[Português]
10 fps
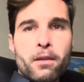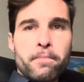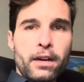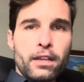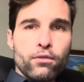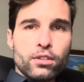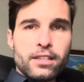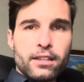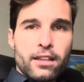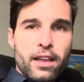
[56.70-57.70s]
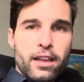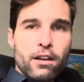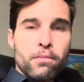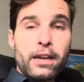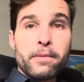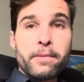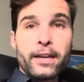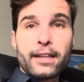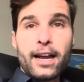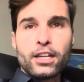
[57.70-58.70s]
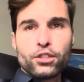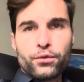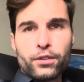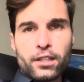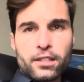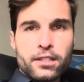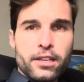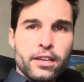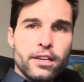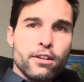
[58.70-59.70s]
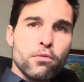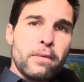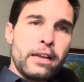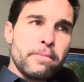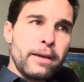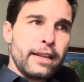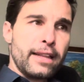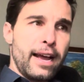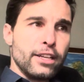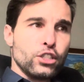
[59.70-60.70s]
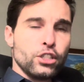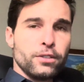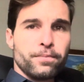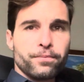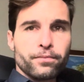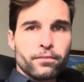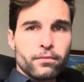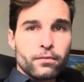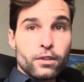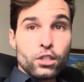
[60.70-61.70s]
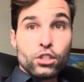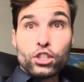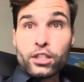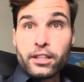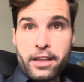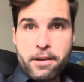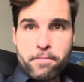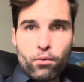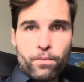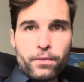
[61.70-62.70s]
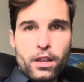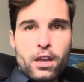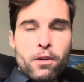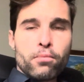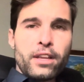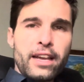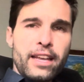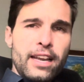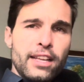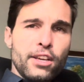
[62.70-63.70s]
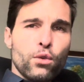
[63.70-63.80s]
para que você tenha uma liberdade financeira, uma liberdade de tempo, porque aquele que